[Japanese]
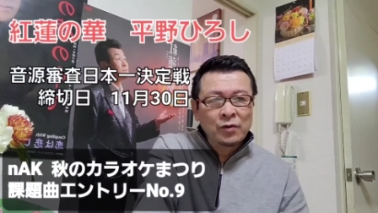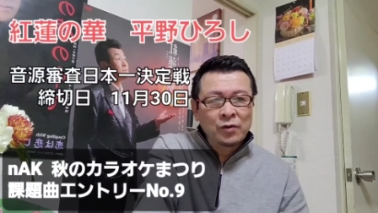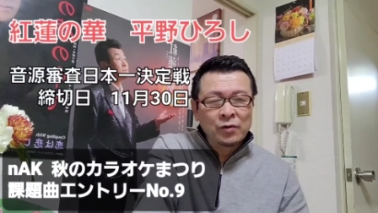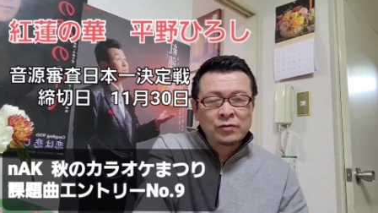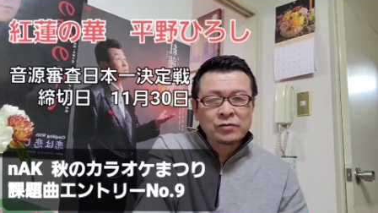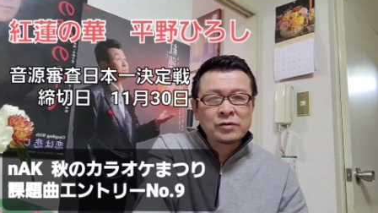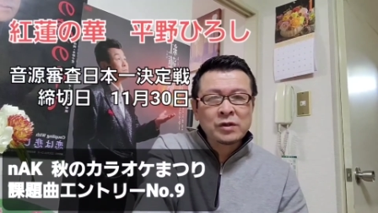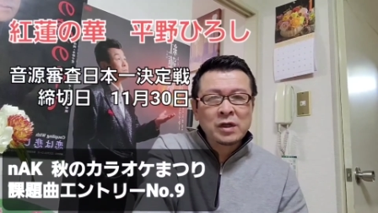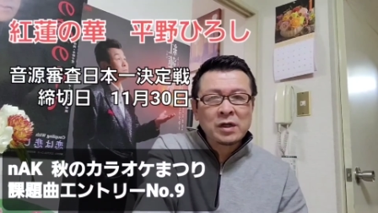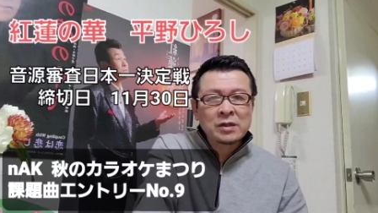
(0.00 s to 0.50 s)

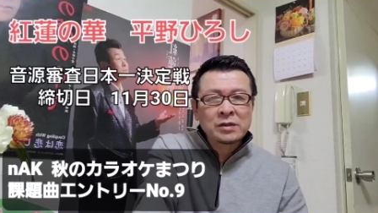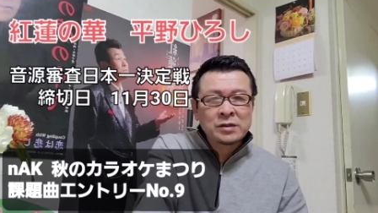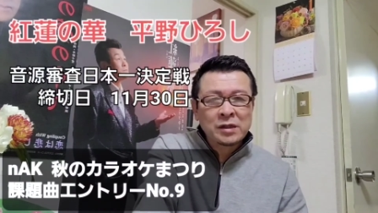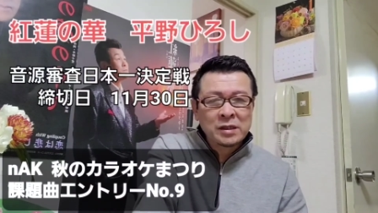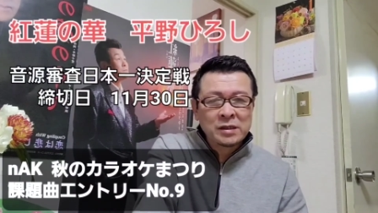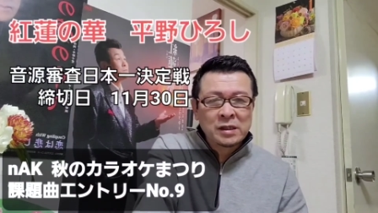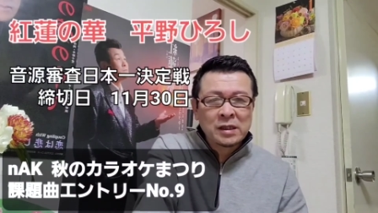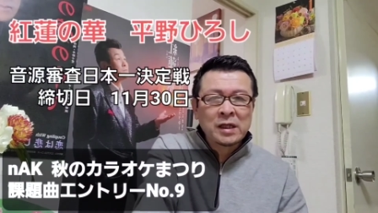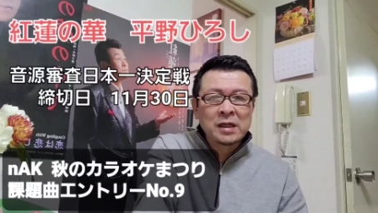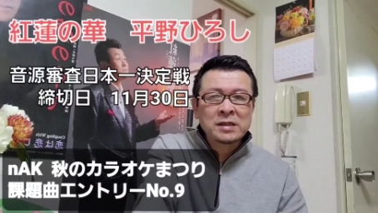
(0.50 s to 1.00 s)
録画し
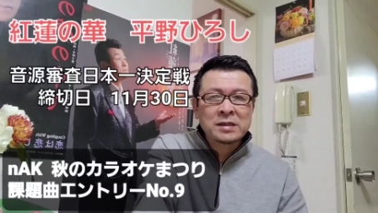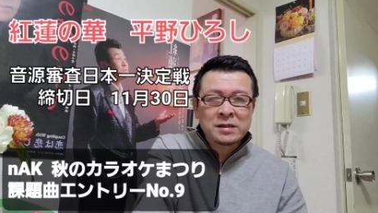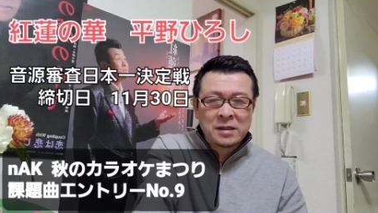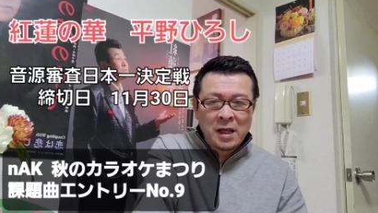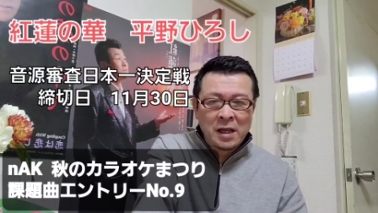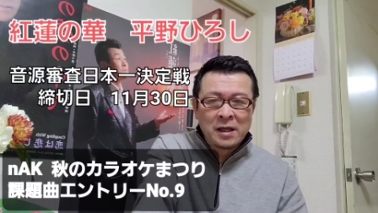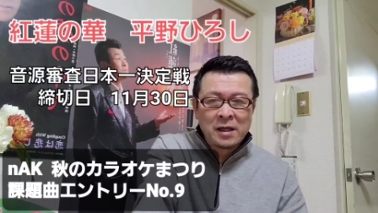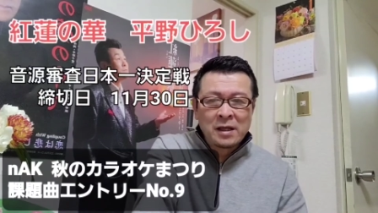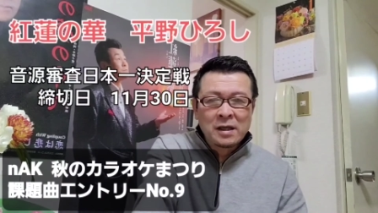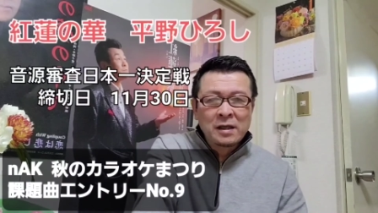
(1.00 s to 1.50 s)
ていただい
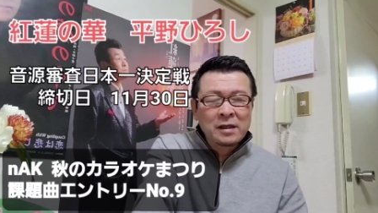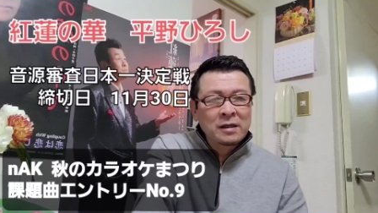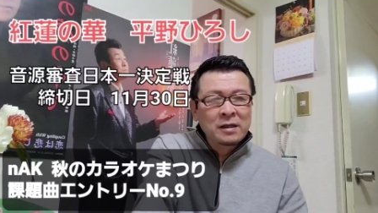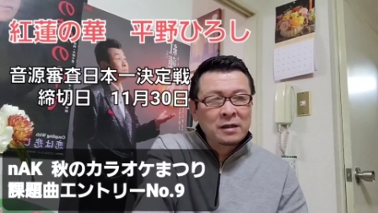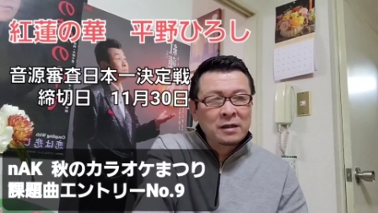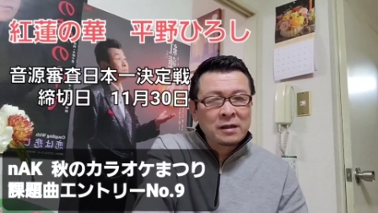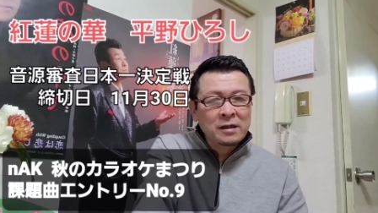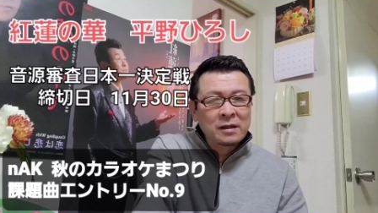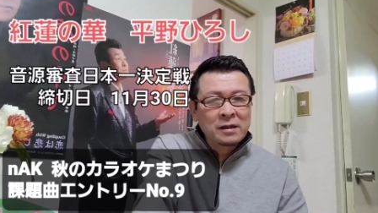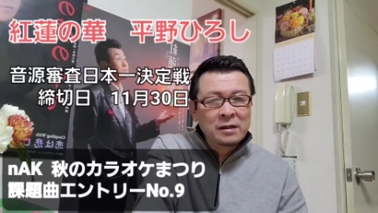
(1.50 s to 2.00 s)
て、
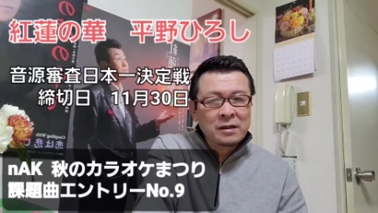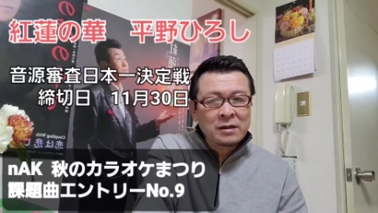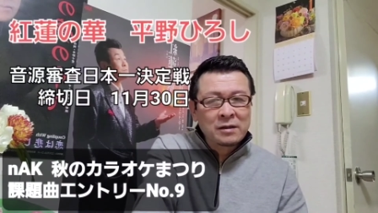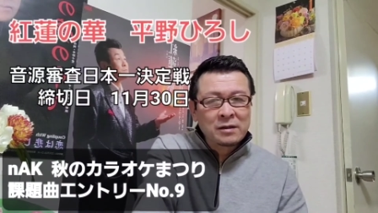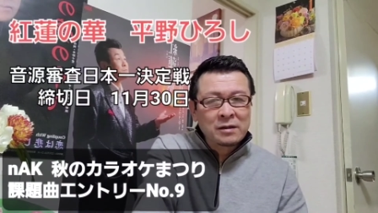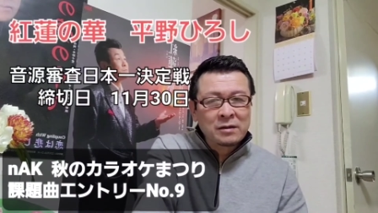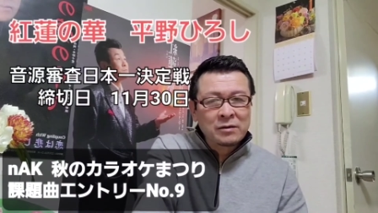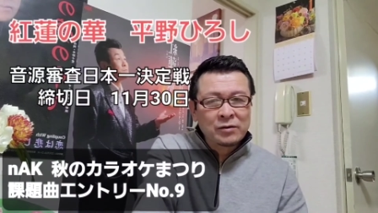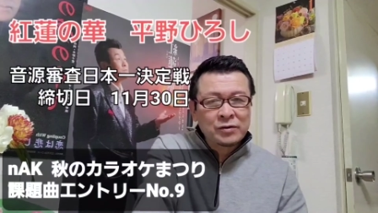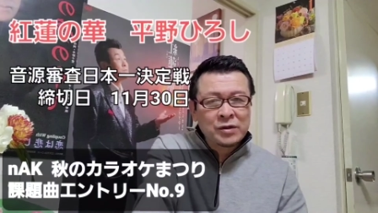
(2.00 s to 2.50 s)

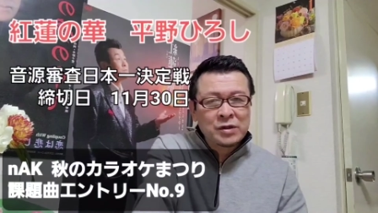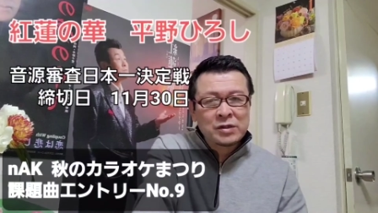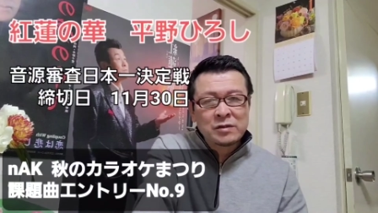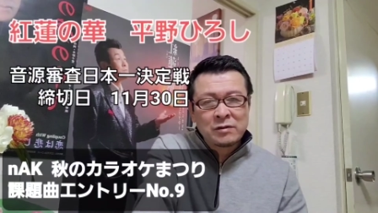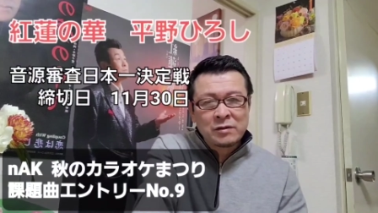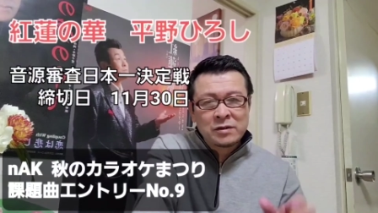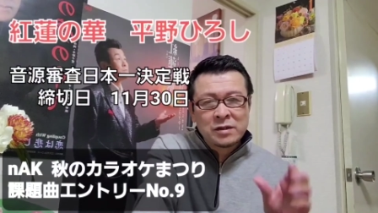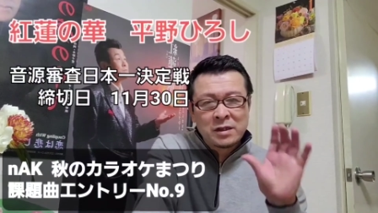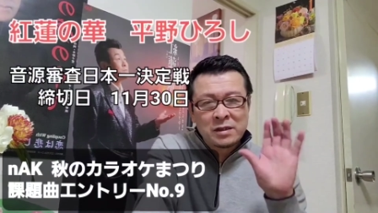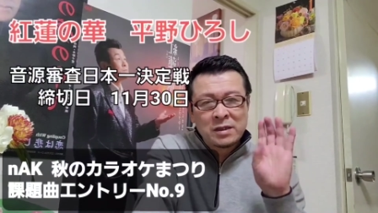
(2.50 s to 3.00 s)
えー、ご自
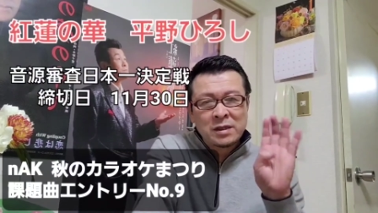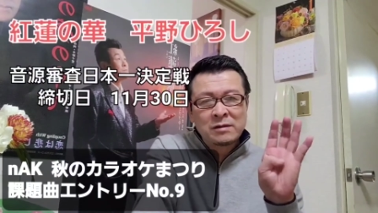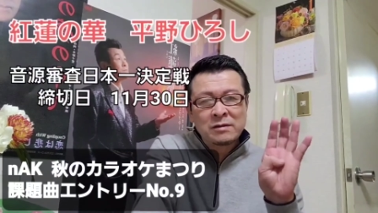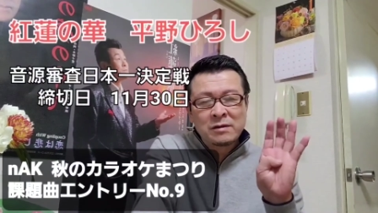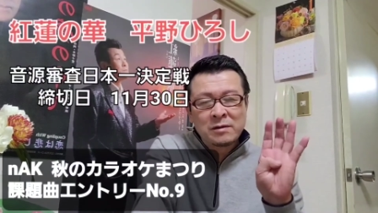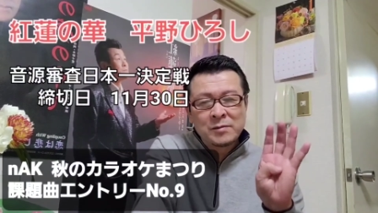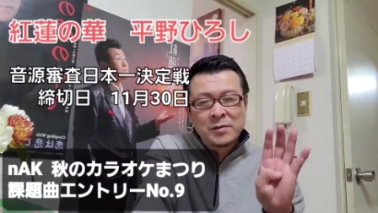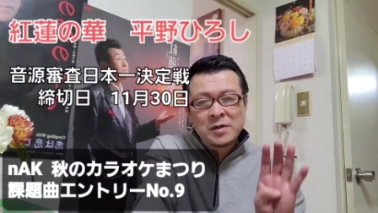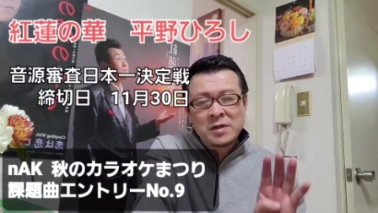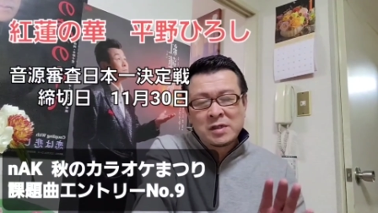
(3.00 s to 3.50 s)
身の
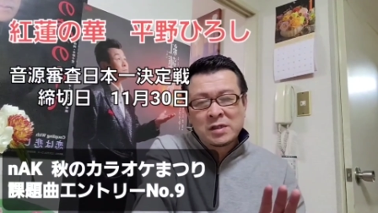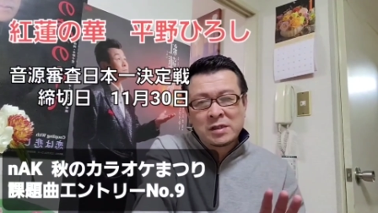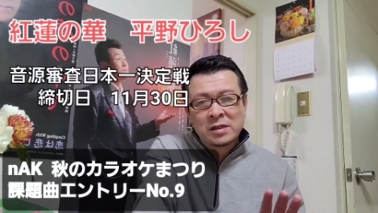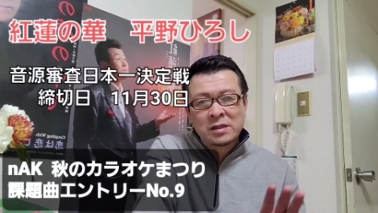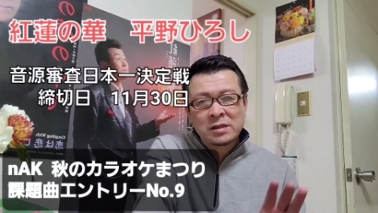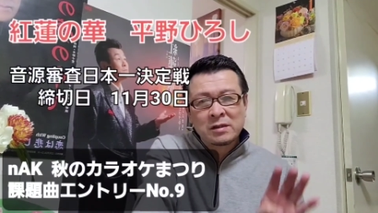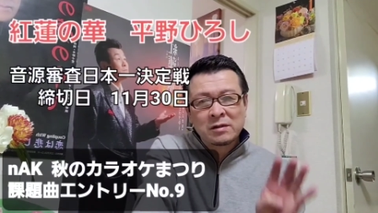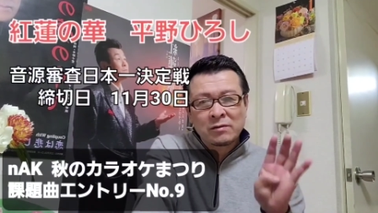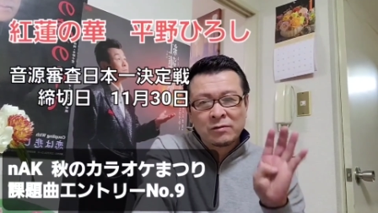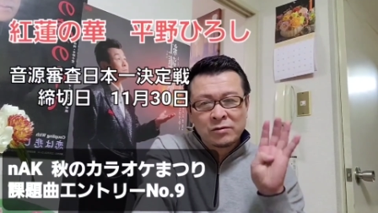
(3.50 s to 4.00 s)
チャンネルでもいいし、